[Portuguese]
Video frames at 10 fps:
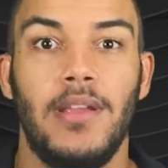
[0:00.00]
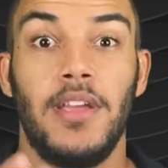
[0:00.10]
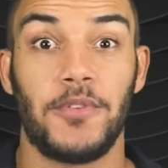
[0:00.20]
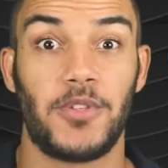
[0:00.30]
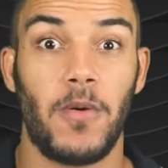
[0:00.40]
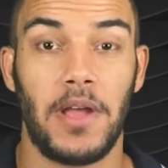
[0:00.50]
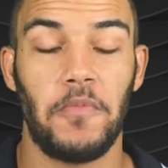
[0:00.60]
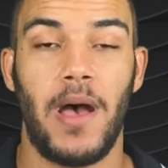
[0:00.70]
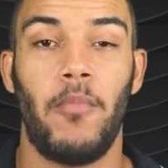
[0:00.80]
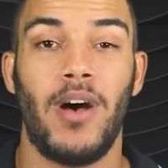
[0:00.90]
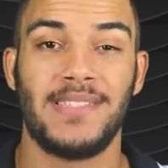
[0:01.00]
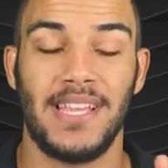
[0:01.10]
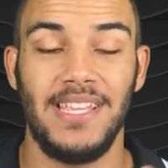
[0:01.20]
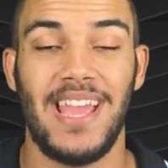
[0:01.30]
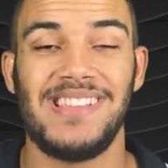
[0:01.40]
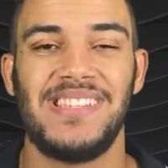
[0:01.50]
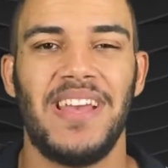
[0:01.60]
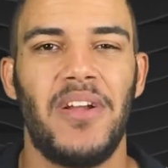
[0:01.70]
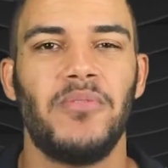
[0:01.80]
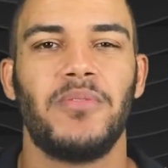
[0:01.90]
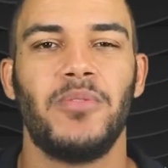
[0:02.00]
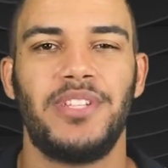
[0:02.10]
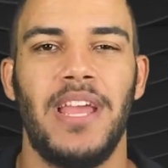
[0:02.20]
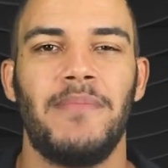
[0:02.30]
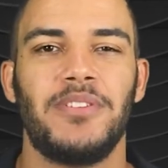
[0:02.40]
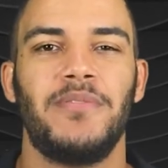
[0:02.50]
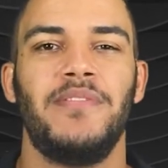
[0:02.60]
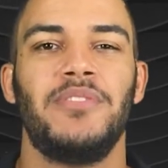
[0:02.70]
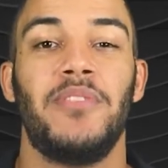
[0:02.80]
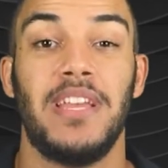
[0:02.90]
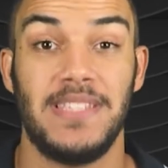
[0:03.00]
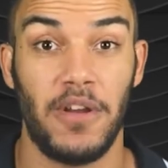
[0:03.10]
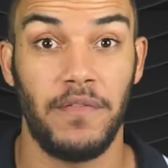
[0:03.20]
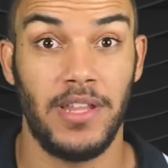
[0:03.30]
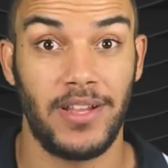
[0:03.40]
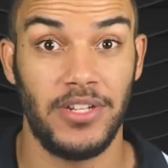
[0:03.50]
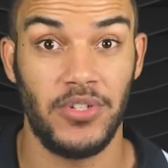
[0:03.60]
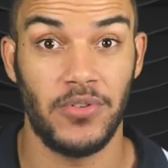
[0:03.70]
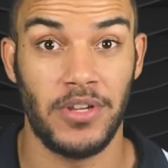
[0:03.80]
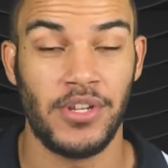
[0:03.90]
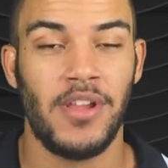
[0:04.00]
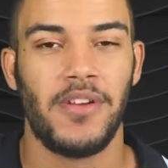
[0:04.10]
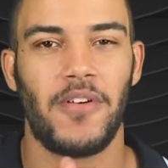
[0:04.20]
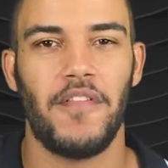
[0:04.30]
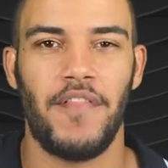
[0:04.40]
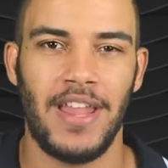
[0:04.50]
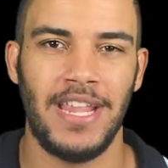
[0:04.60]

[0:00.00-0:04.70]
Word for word: Eu sou o Cadu Barbosa e esses serão os temas do vídeo do Resenha Alvinegra de hoje. Confere